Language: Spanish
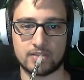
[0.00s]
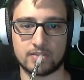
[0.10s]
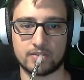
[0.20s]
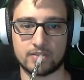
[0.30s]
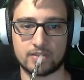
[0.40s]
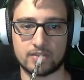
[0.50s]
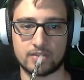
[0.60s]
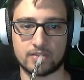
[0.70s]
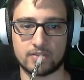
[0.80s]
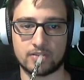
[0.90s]
Entonces,
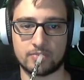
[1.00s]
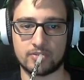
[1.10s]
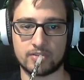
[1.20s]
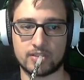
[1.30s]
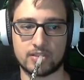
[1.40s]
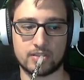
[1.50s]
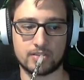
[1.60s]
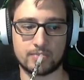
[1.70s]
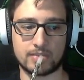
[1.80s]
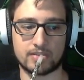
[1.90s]
esto lo pongo así.
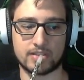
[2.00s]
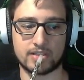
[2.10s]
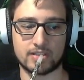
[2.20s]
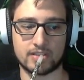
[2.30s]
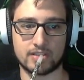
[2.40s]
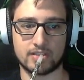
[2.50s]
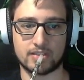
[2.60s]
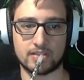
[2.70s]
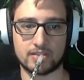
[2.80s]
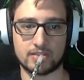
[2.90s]
Vamos a ver si,
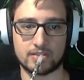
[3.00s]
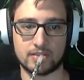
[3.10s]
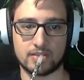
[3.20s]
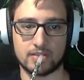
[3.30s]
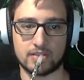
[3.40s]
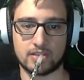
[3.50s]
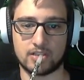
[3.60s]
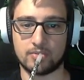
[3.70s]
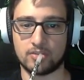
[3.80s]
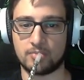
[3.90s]
si
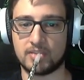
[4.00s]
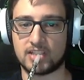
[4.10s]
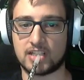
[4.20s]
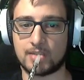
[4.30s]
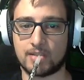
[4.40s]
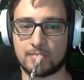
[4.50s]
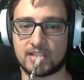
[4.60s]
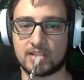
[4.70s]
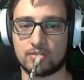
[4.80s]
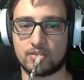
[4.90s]
como yo pensaba,
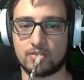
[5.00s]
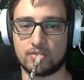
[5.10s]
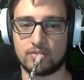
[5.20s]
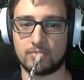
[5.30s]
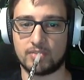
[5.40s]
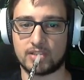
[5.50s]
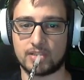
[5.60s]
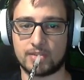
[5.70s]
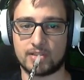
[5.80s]
pasa lo que yo pensaba.